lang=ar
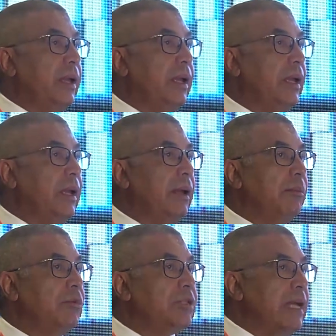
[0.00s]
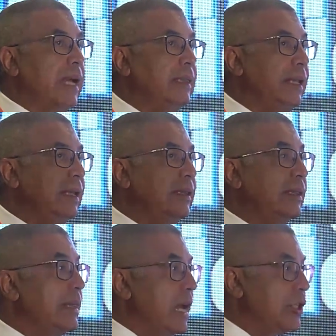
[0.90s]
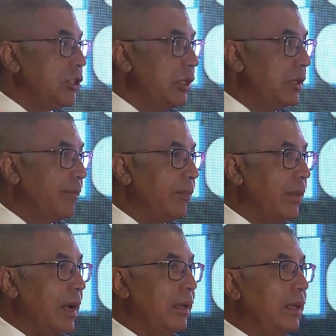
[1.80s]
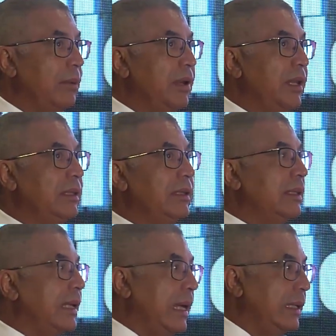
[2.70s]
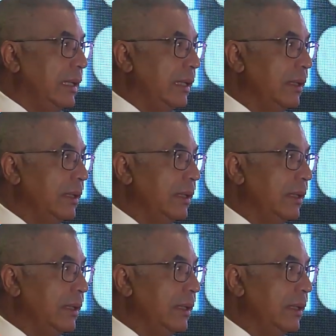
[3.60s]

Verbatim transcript: آه، مستعده ان انت تناقشي اكتر من ان انت تتخانقي